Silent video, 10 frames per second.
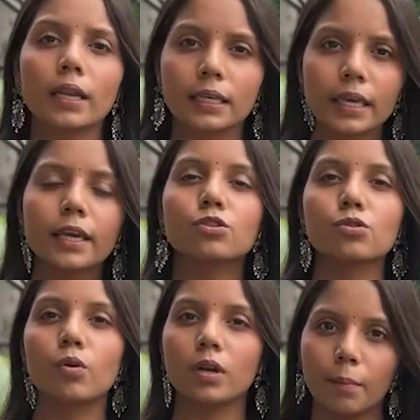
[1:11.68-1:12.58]
और ये
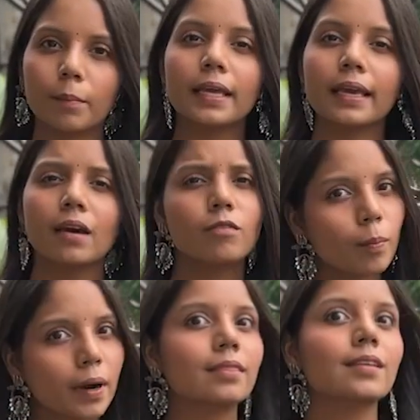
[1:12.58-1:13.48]
जो नंबरिंग है ना वो
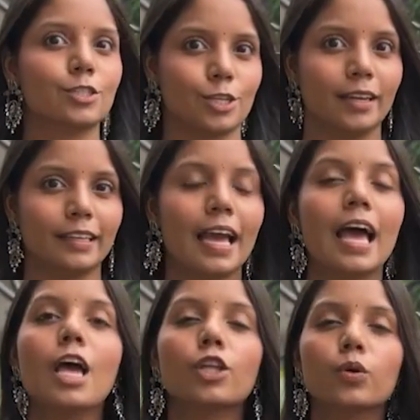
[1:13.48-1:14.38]
बढ़ती जा रही
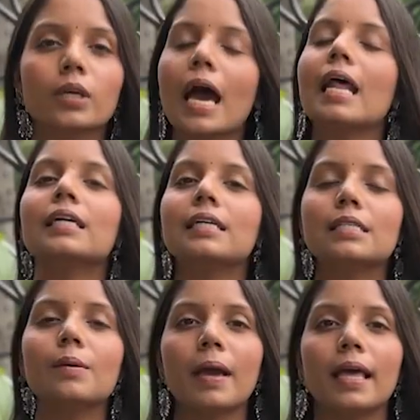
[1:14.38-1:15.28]
है तो ग्यारह
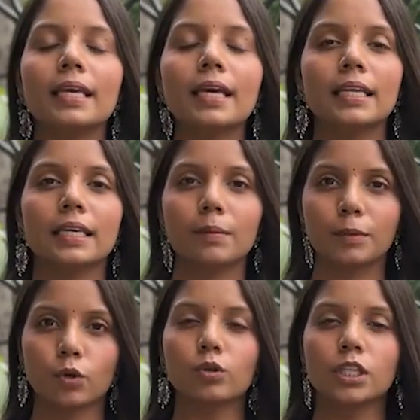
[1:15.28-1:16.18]
अगस्त से पहले यानी की
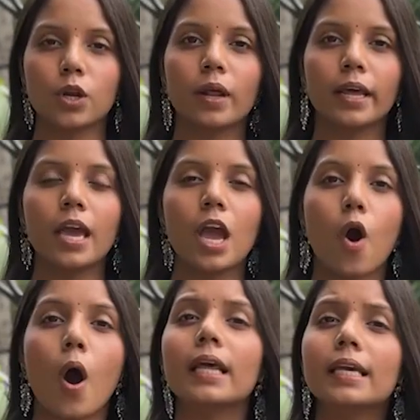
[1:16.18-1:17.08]
अभी दो दिन और है
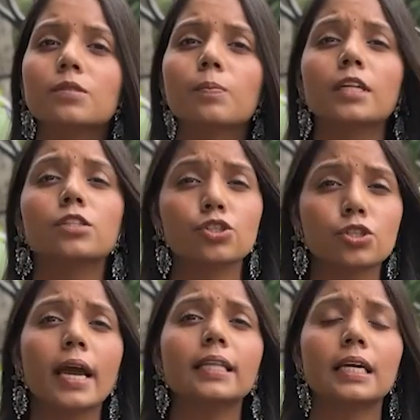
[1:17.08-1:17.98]
और इस बीच
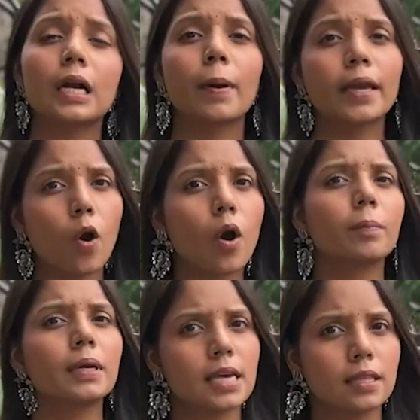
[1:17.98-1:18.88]
शायद ये कमाई
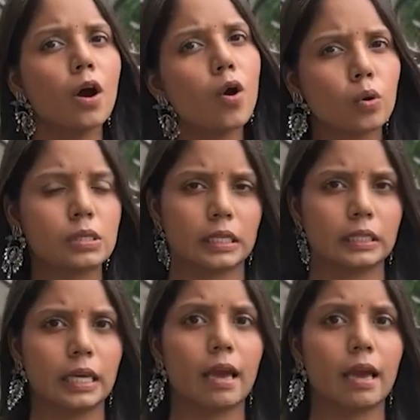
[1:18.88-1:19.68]
और भी ज्यादा हो सकती